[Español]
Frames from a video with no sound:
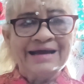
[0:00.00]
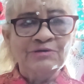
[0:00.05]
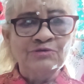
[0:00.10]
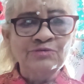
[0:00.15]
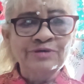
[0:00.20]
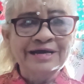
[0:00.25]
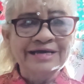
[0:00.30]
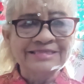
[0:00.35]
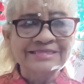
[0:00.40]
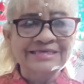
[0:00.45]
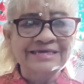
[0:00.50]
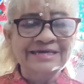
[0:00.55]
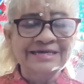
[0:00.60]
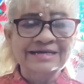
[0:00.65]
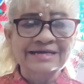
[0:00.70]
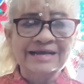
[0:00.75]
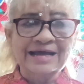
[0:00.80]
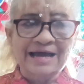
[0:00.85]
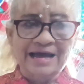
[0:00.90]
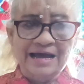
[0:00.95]
una
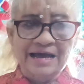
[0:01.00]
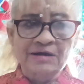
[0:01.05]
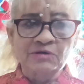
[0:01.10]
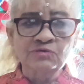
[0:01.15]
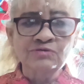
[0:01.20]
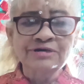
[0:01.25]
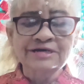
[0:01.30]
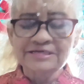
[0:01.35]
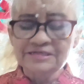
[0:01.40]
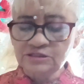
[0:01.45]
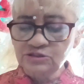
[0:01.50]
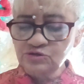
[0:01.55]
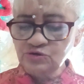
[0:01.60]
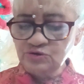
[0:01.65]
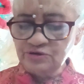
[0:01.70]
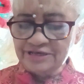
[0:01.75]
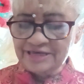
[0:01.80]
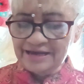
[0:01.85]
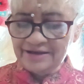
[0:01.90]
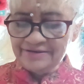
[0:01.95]
tierra, a una
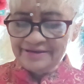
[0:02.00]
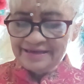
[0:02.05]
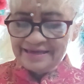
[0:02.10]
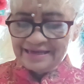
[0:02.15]
historia